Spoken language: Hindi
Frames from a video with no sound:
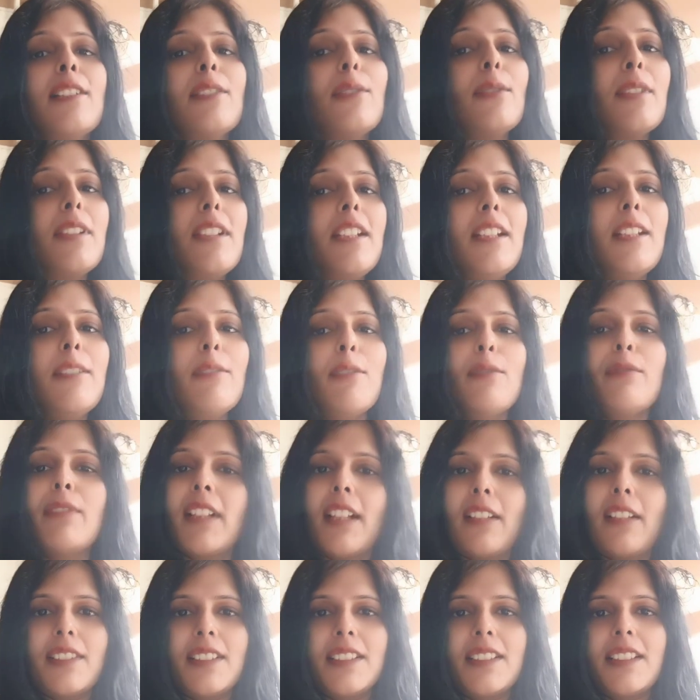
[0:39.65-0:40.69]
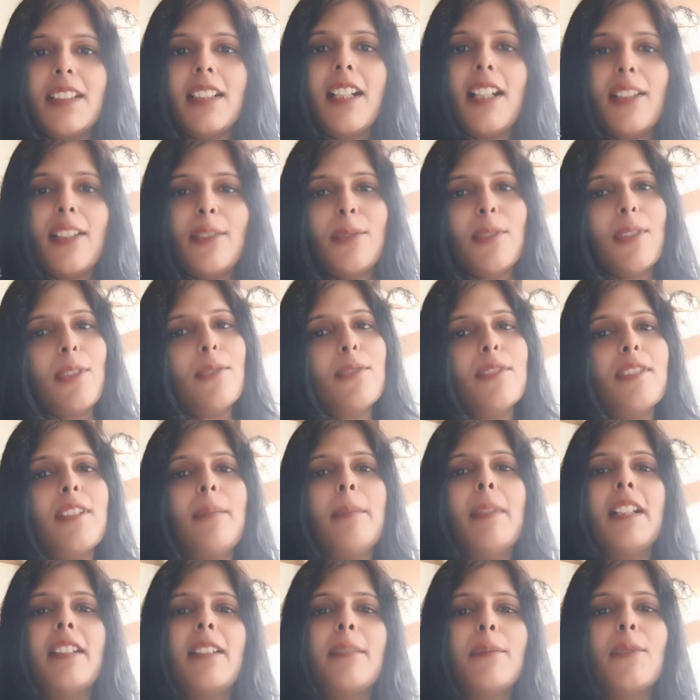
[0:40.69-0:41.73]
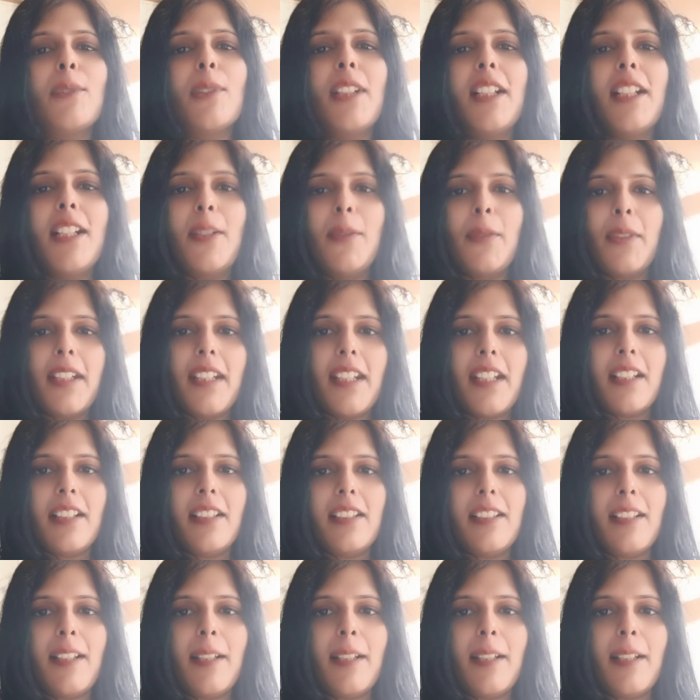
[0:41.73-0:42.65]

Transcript: क्योंकि वो फटाफट से खा लूँगी उसके बाद हमको रेडी होकर निकलना